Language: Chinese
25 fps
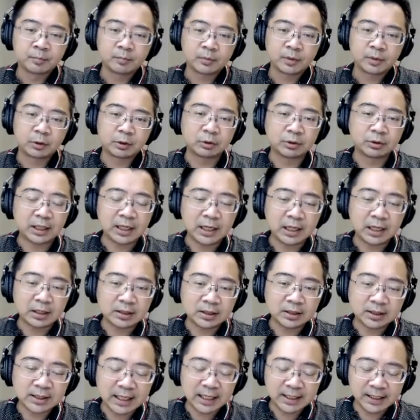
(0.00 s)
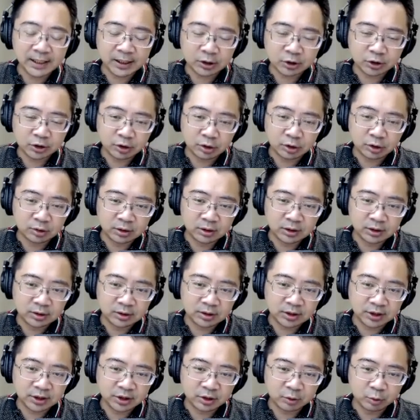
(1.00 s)
那如果大家在那个时候呢，
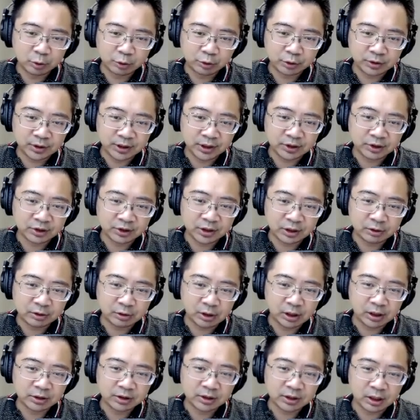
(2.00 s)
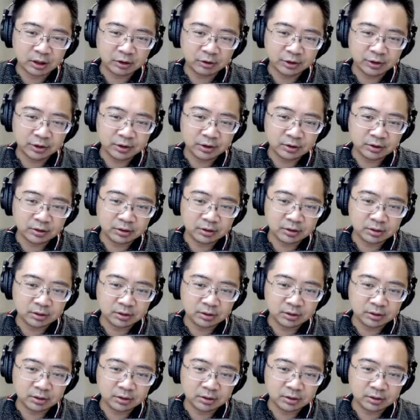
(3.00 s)
其实我觉得第一时间主要交易